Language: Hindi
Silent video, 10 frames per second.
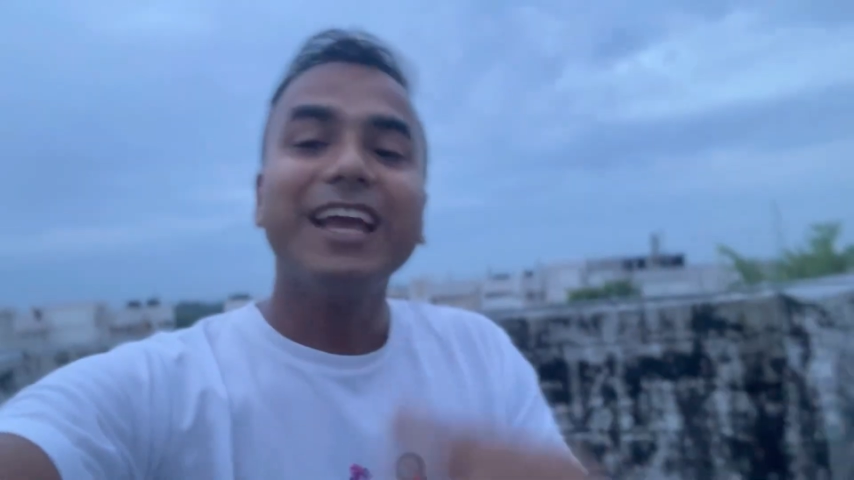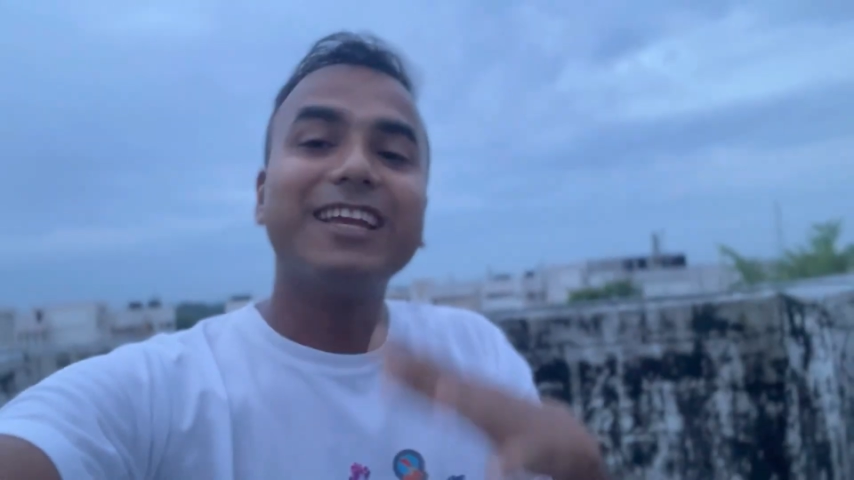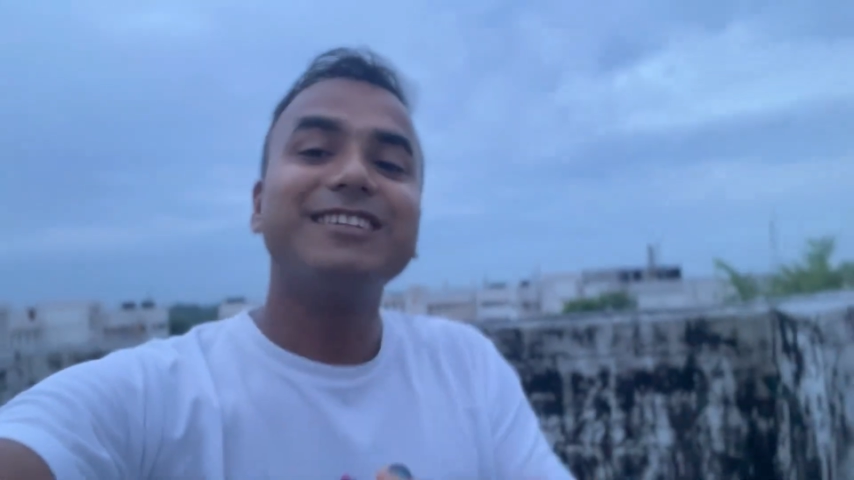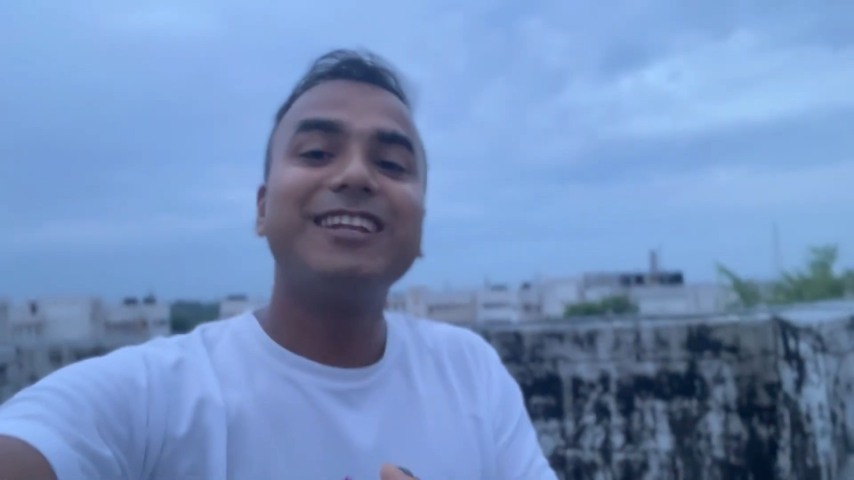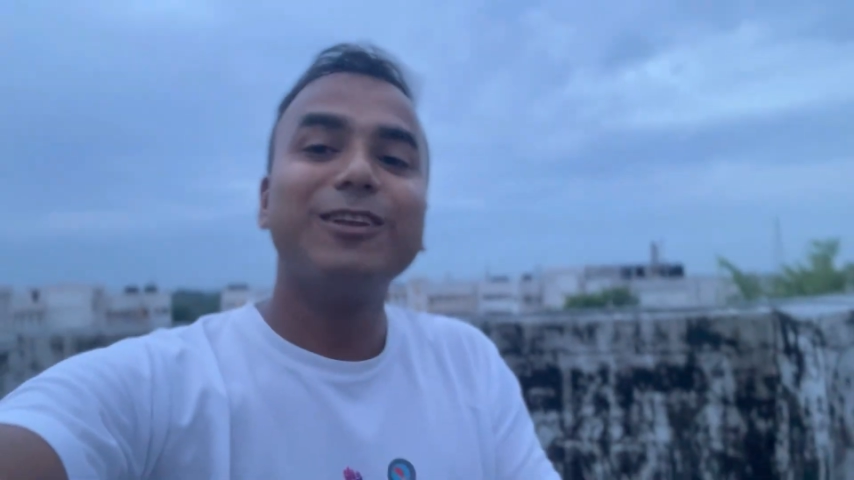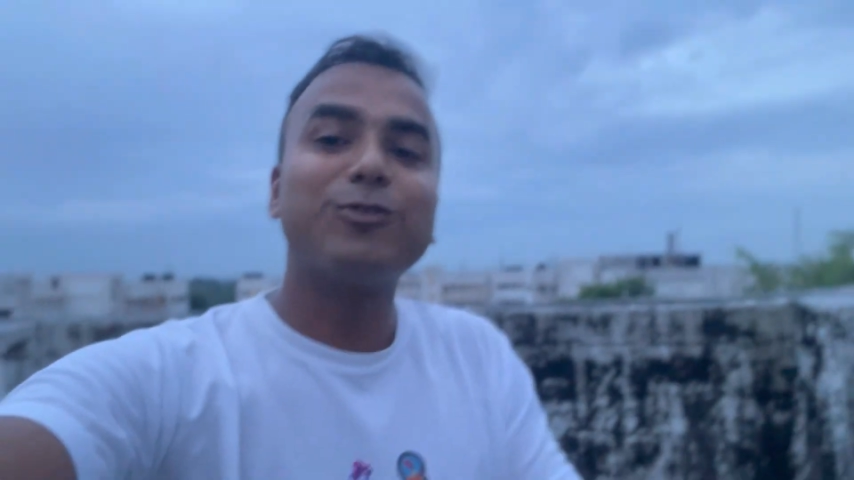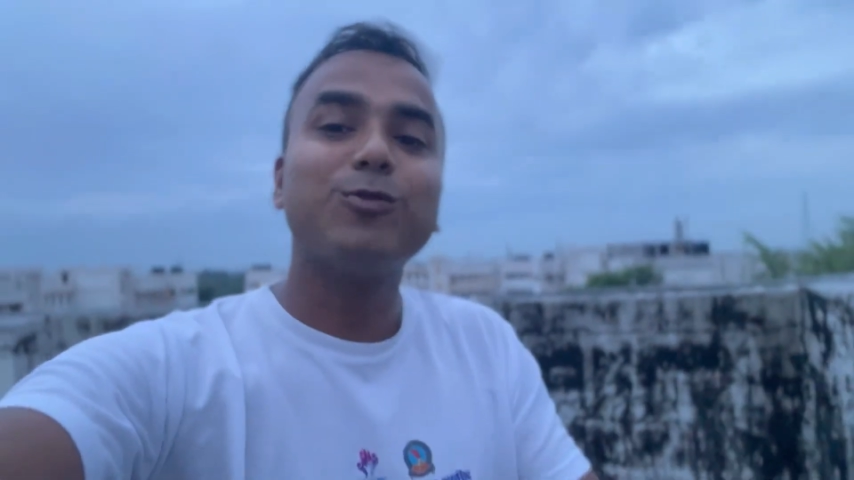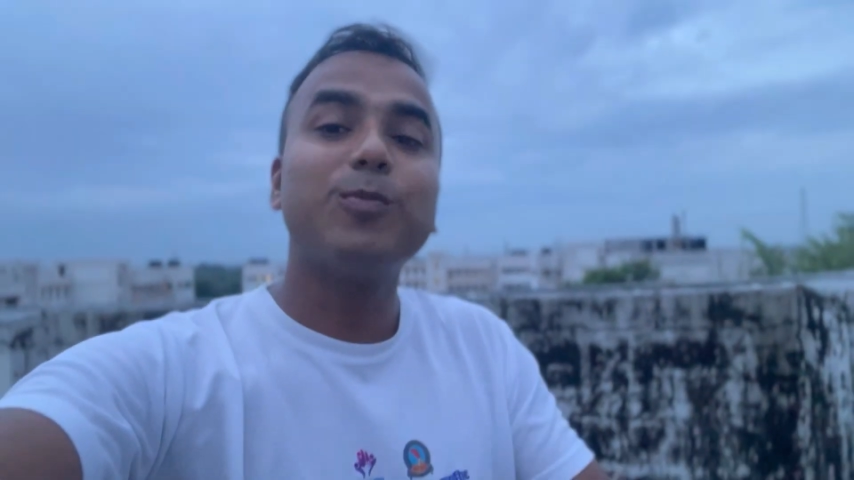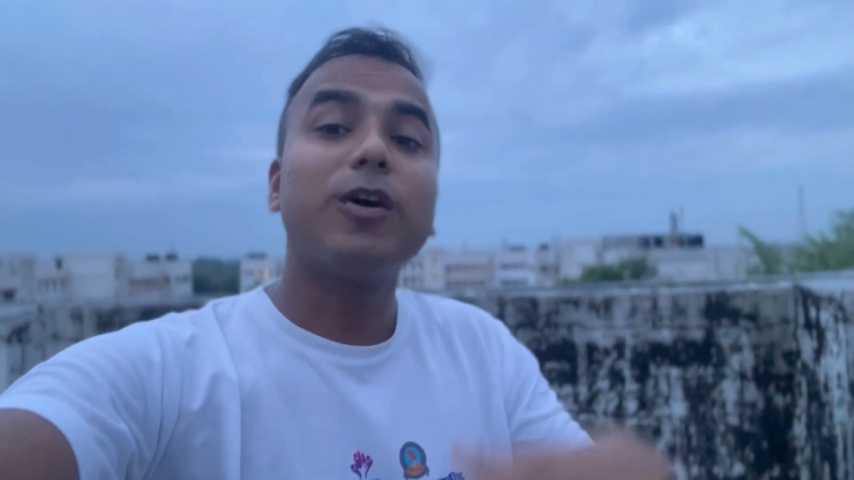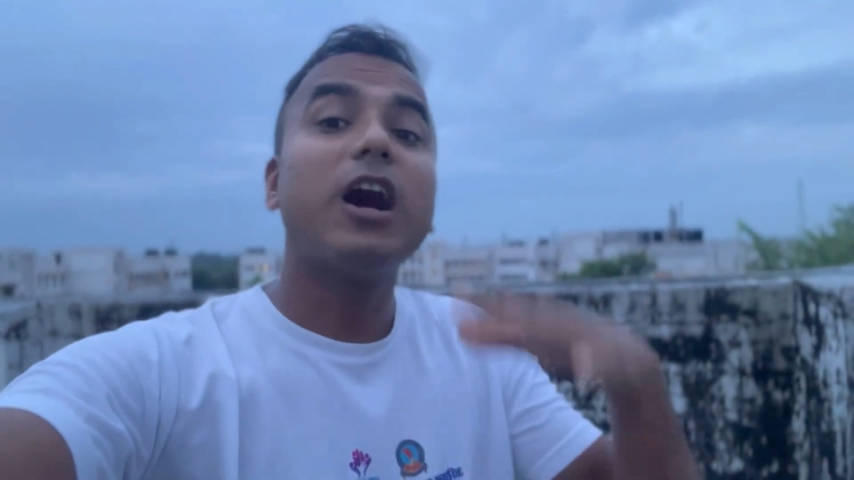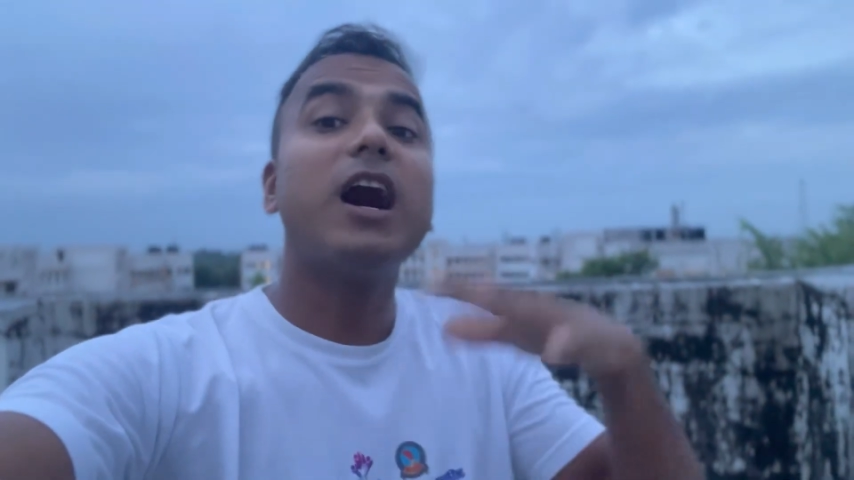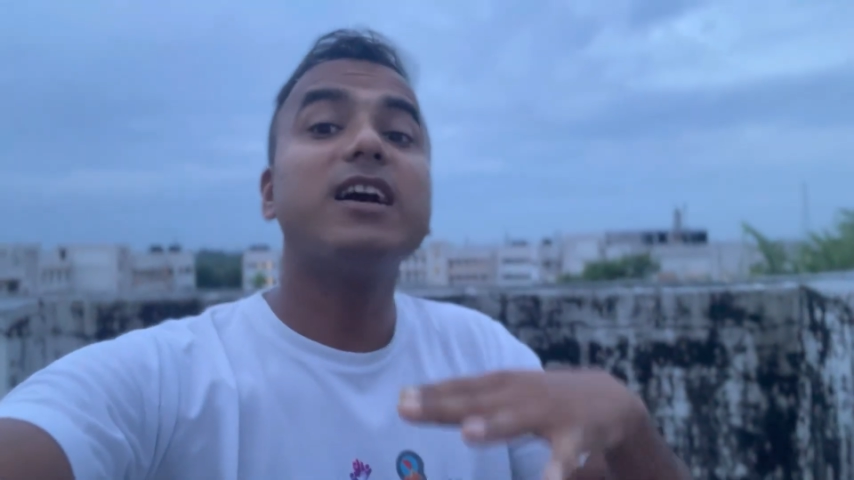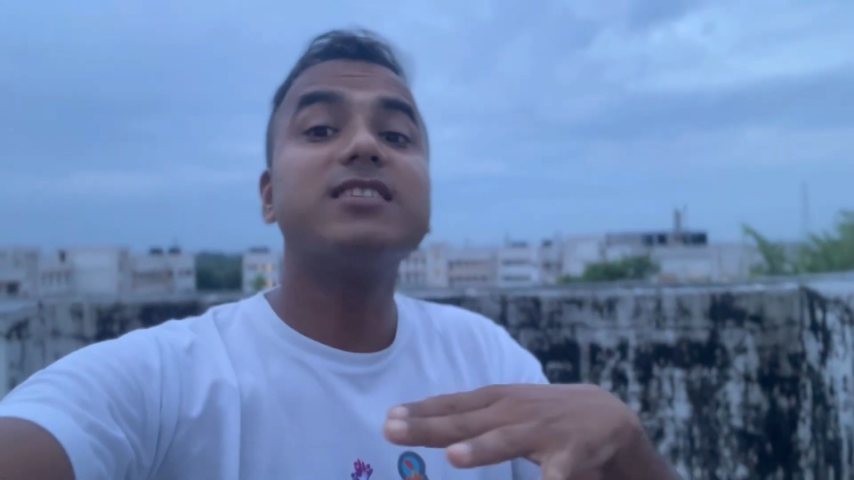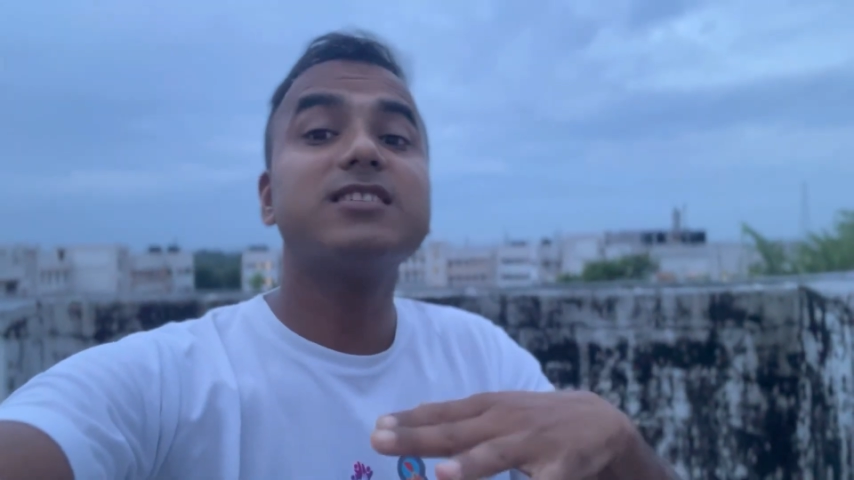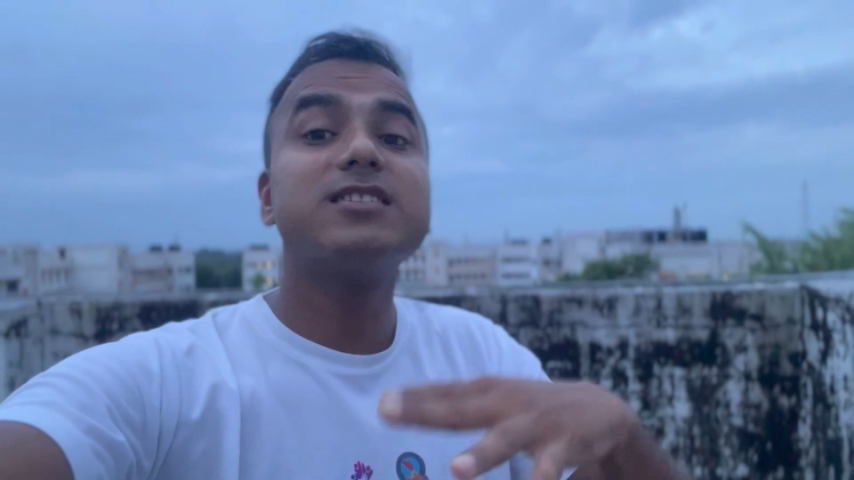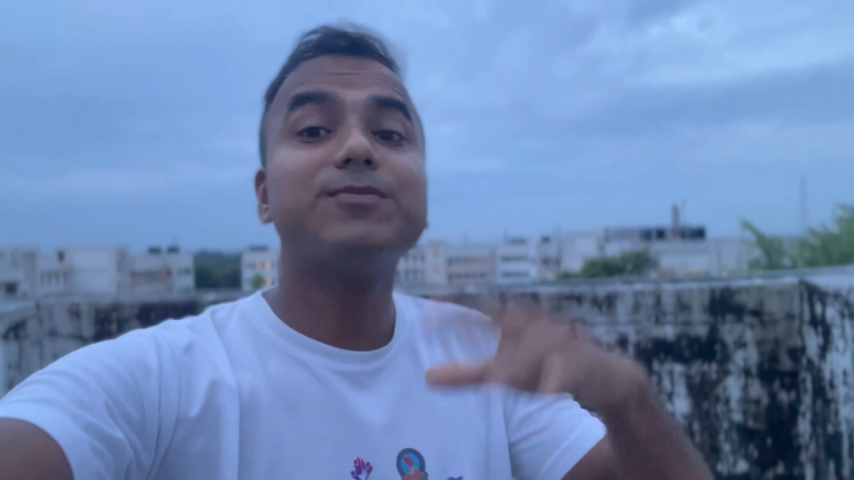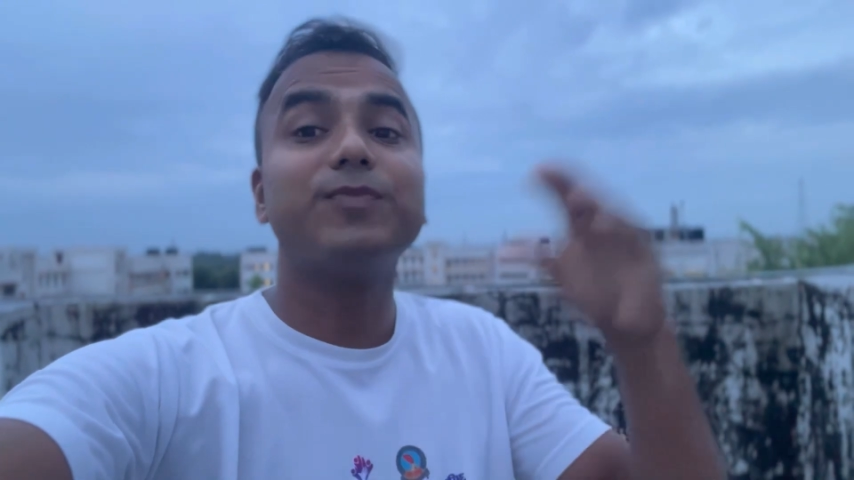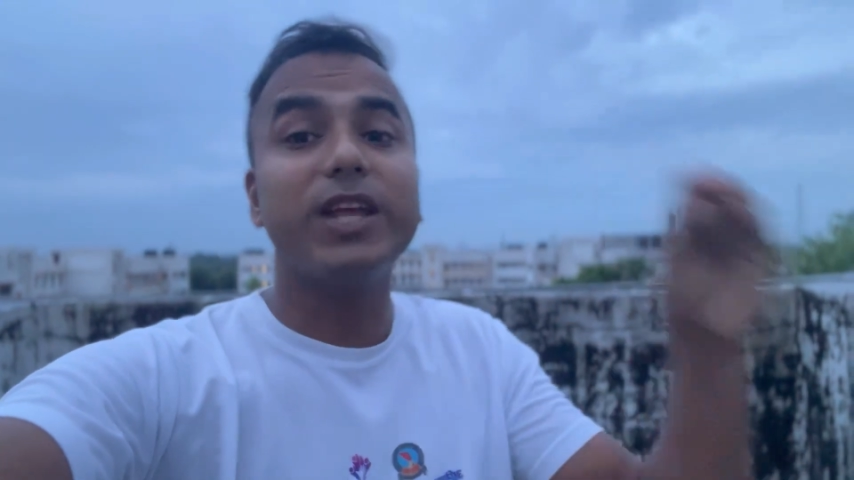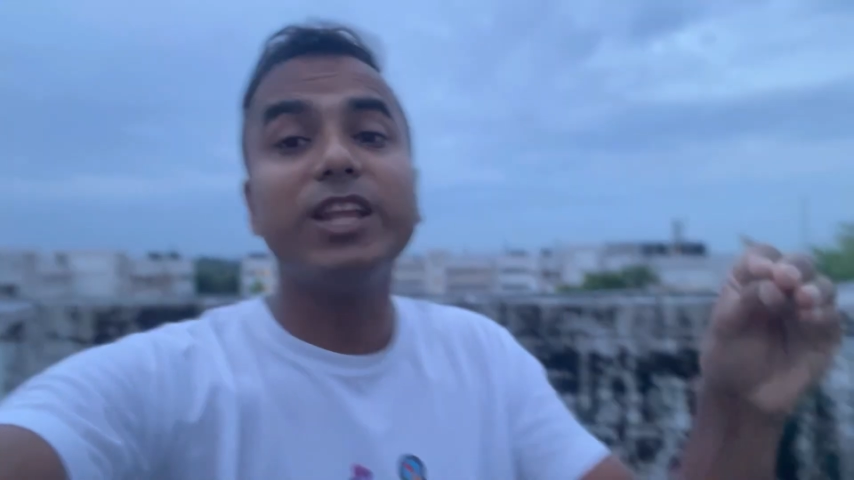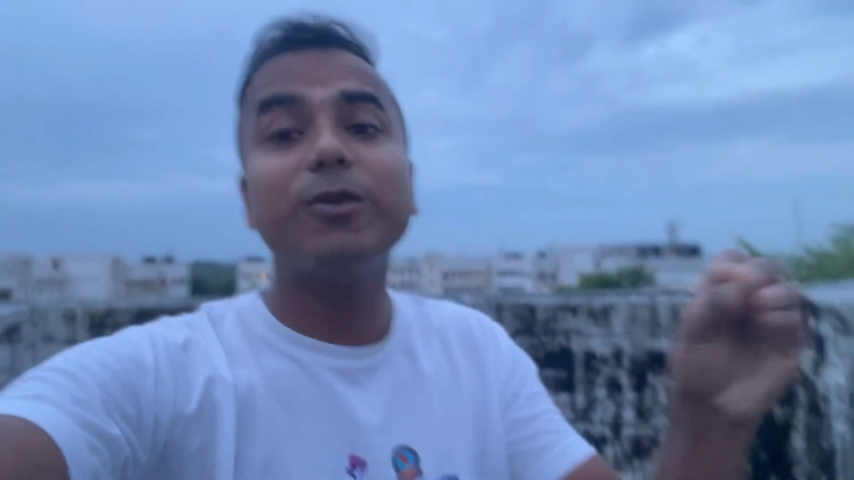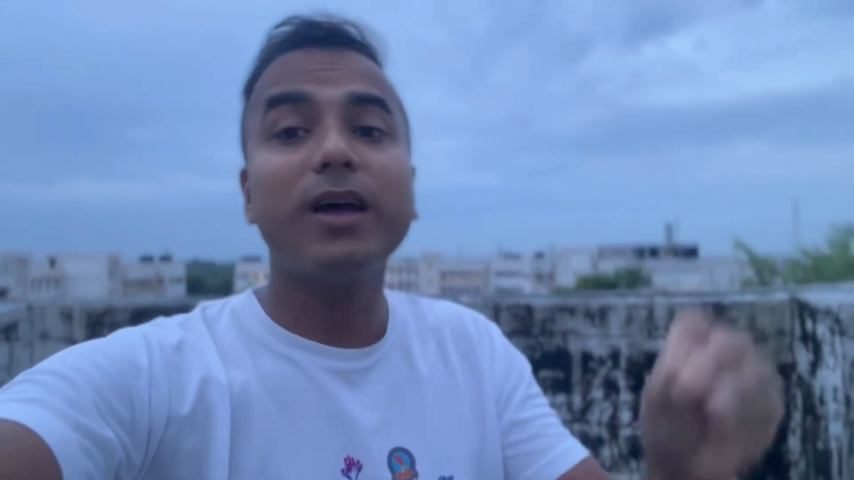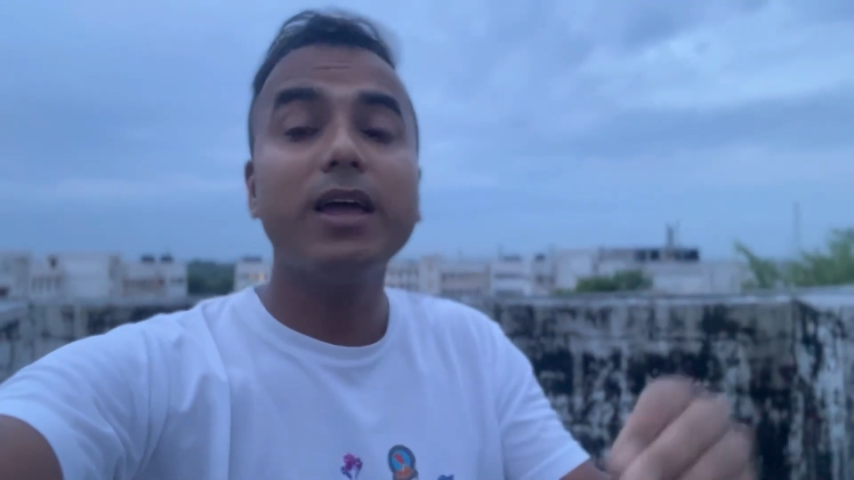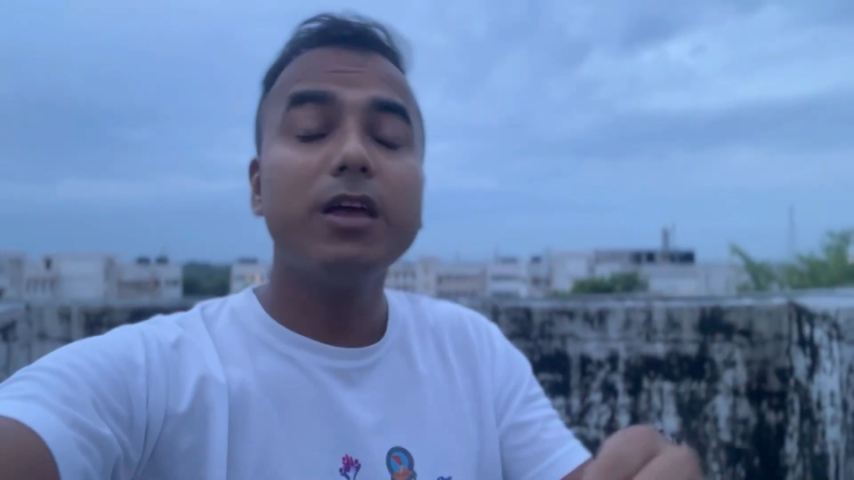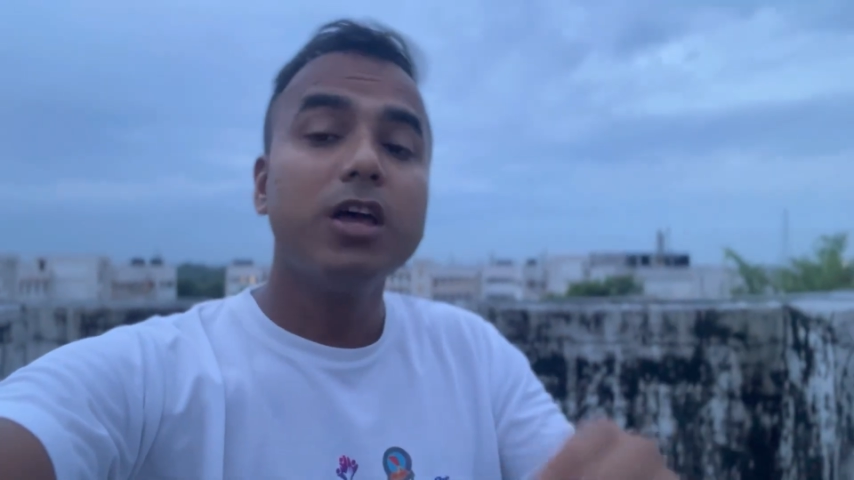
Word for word: कि इसलिए दोस्तों खास वीडियो है